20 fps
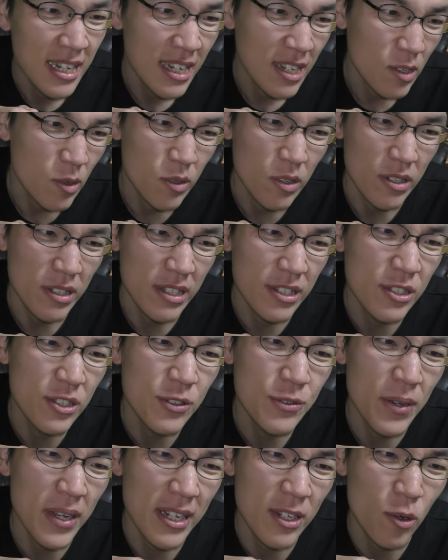この
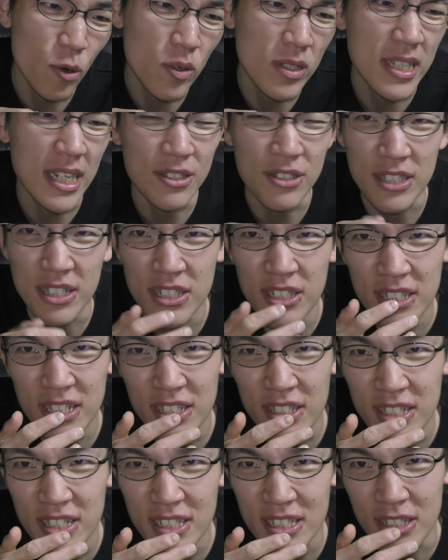優先こんにゃく
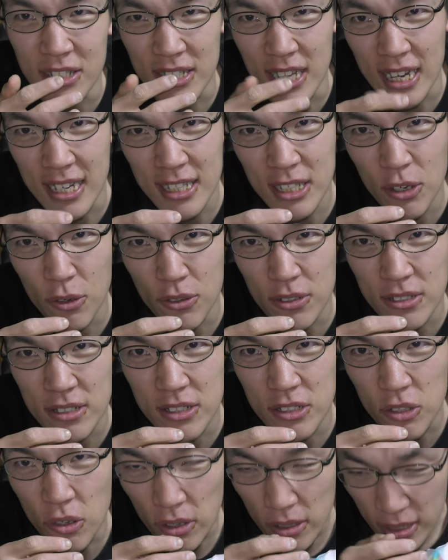999の弾力
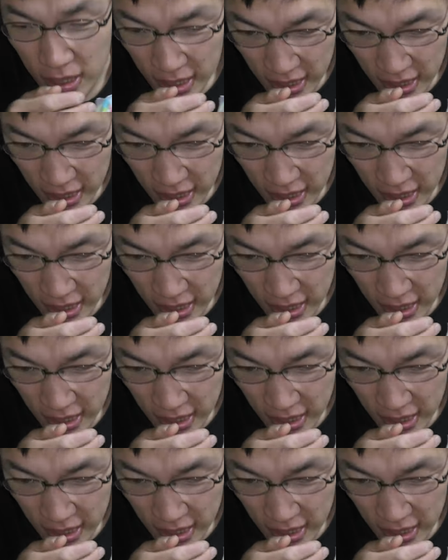と